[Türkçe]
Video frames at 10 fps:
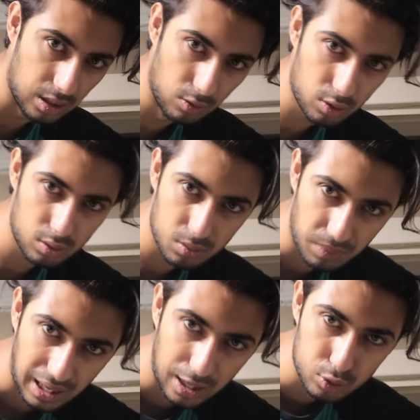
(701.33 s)
Lolok
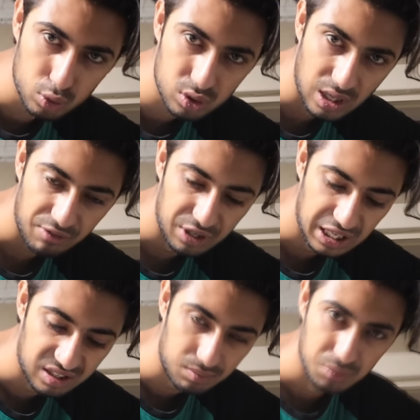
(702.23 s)
Parlancurus'un
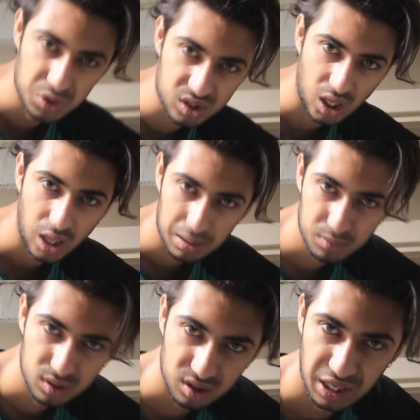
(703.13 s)
evine gitmiş. Salak
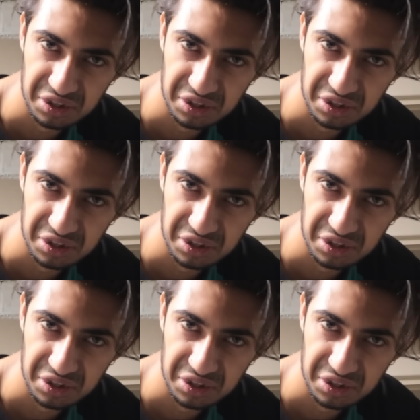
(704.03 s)
mıdır